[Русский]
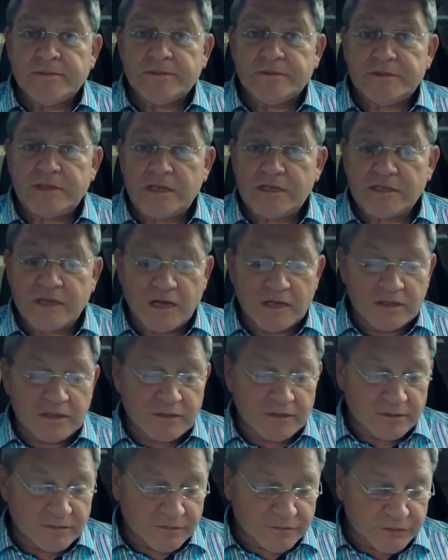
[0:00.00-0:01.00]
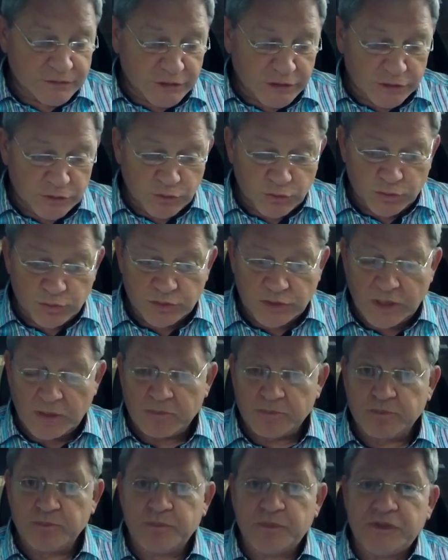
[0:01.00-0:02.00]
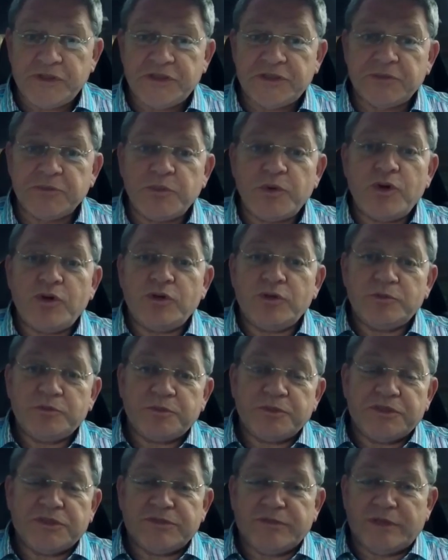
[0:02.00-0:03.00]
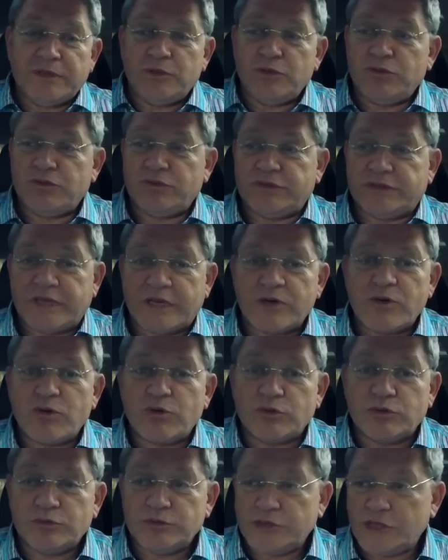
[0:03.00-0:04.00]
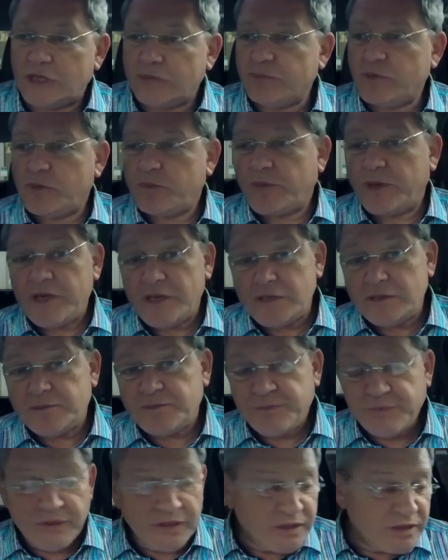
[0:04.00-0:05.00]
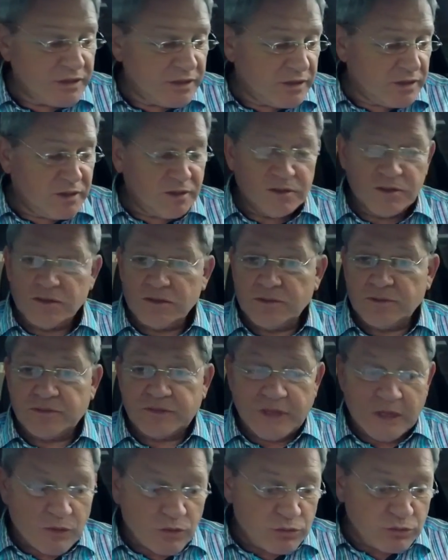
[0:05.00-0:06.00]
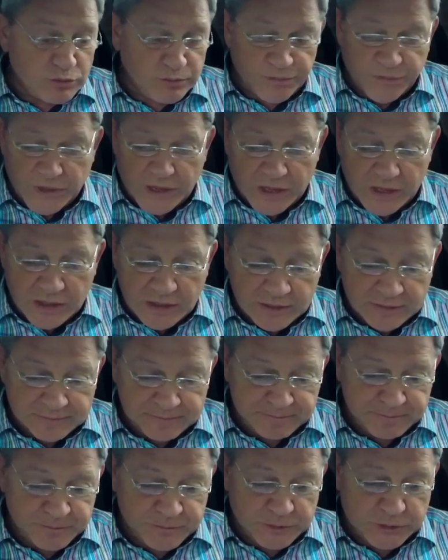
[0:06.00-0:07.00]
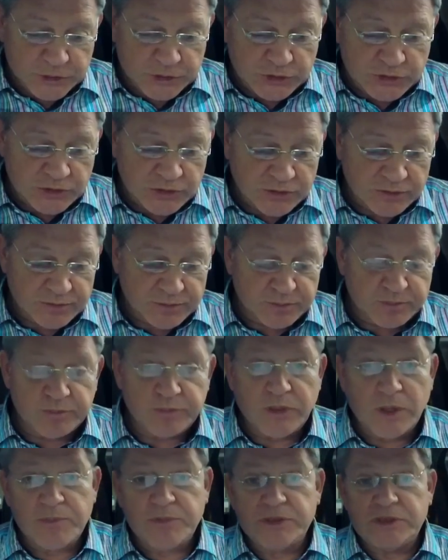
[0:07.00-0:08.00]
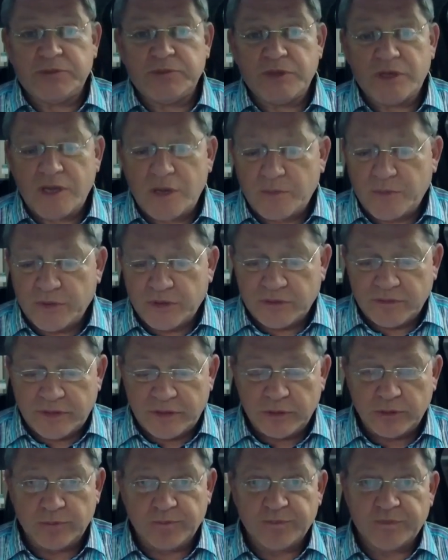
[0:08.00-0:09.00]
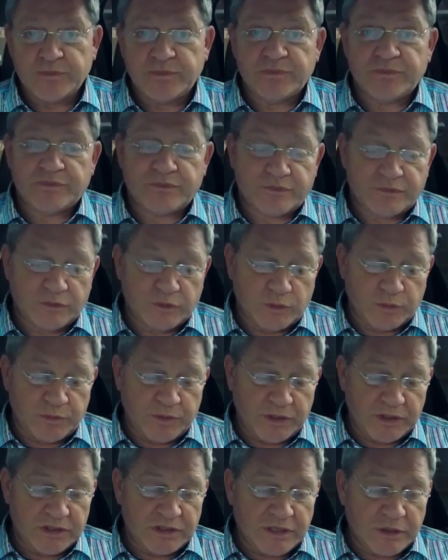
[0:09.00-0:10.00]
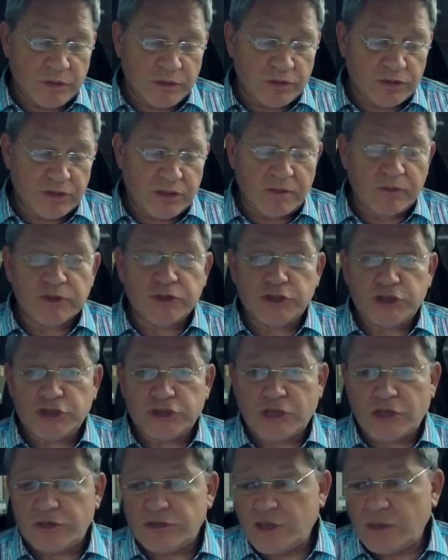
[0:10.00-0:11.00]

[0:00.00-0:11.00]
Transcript: Знаете, как в старину там письмо позвало в дорогу. Сейчас мы поедем в дорогу, а, значит, о письме я поговорю, но перед дорогой я его зачитаю.